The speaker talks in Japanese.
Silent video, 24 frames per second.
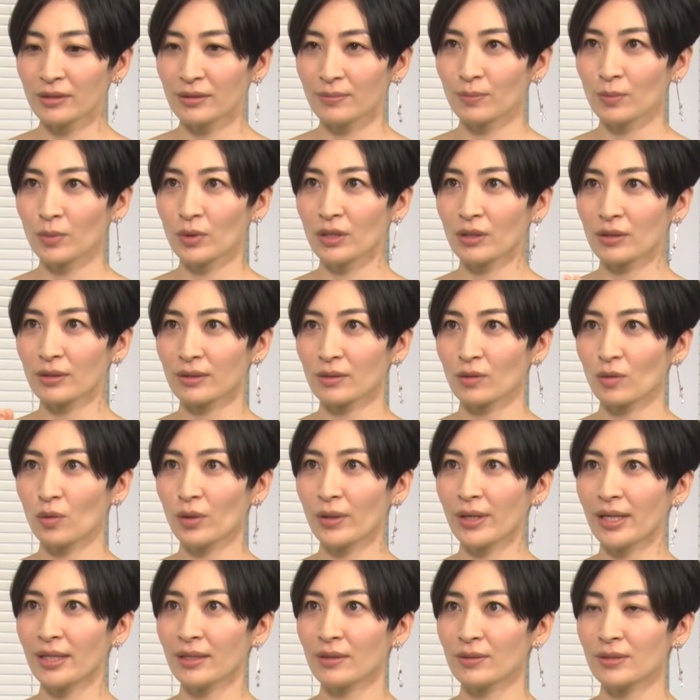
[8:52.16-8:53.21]
まあ、後
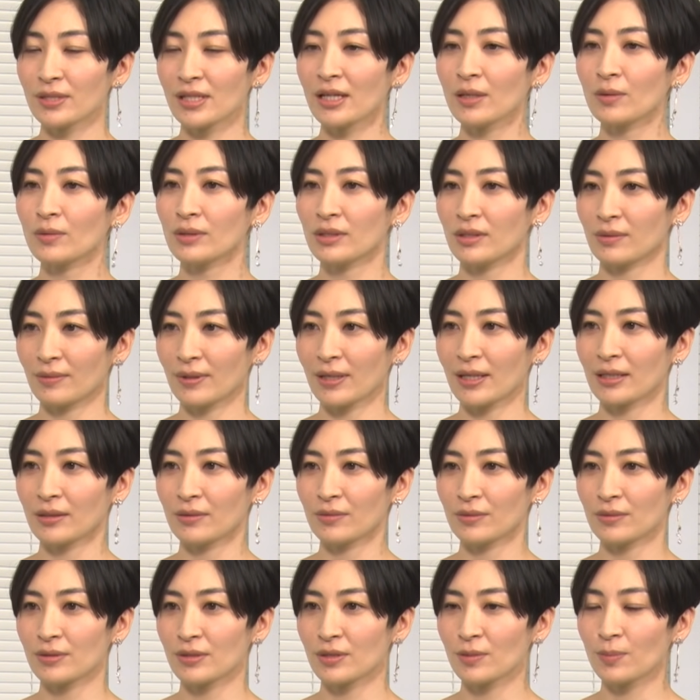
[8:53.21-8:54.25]
編の最後にはあ
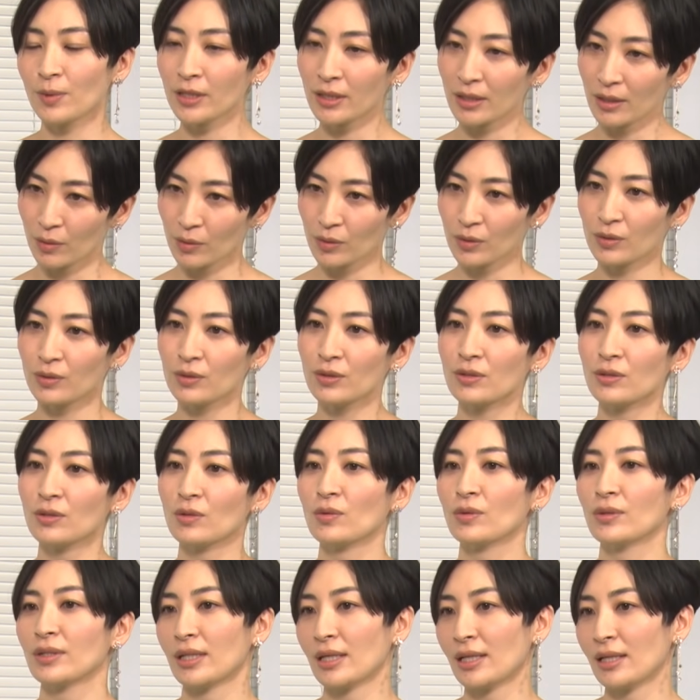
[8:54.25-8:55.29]
の全てを許す
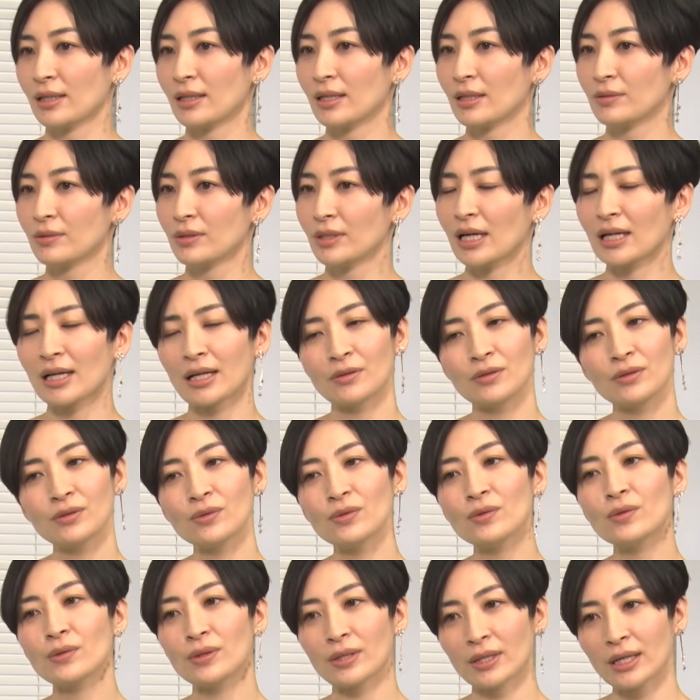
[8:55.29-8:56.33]
ような明るい、明るい
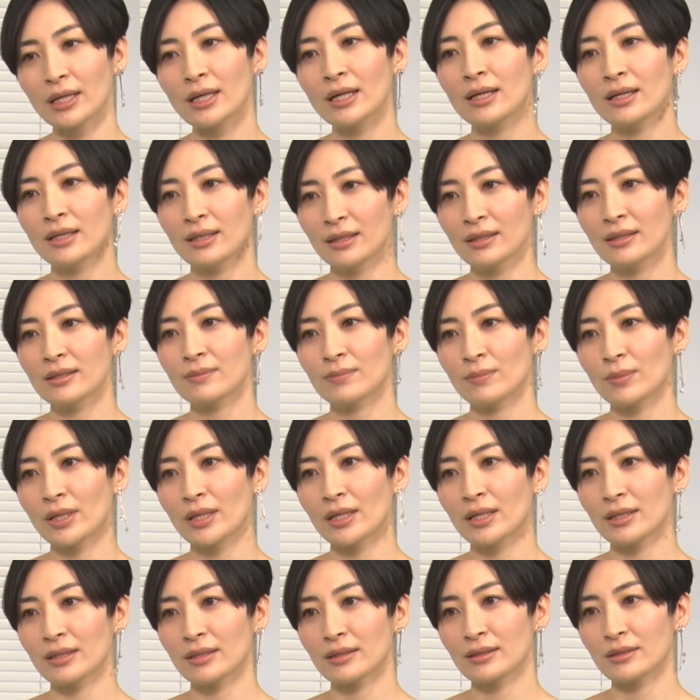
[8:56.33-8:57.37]
というか、
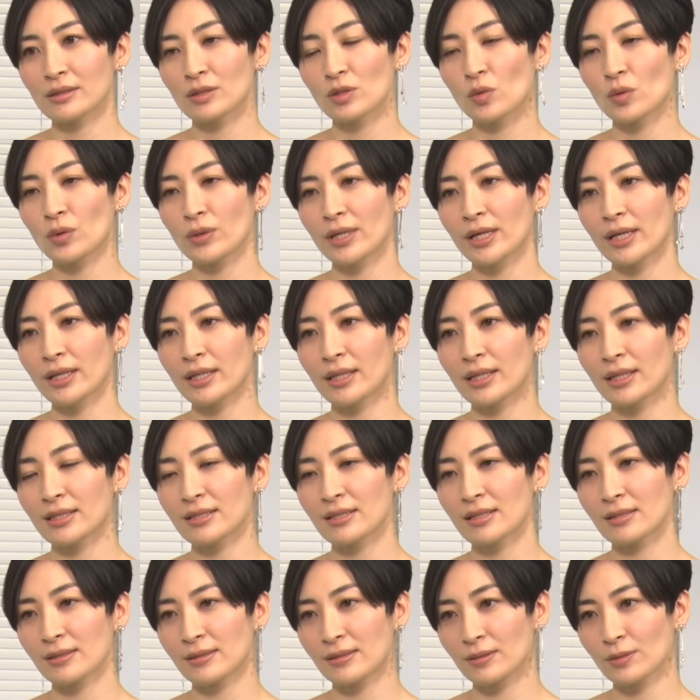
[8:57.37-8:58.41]
まあ、壮大な優
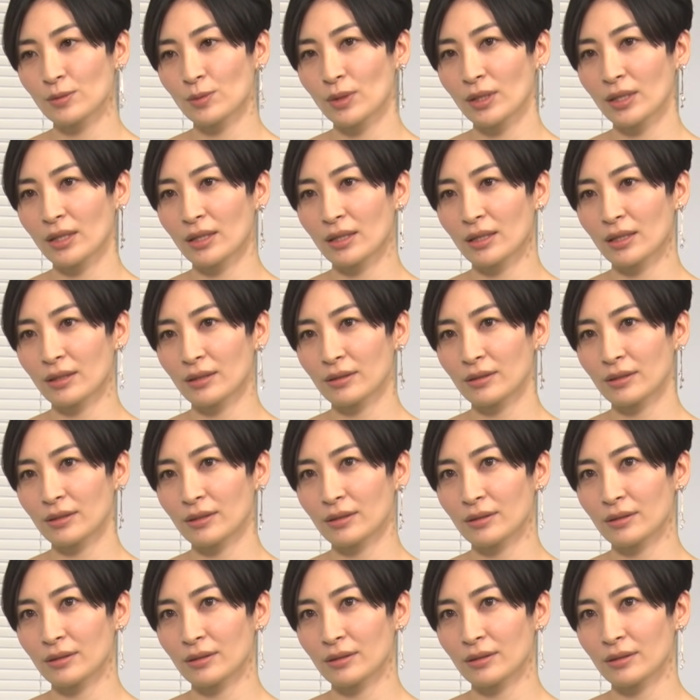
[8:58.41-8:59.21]
しい歌が救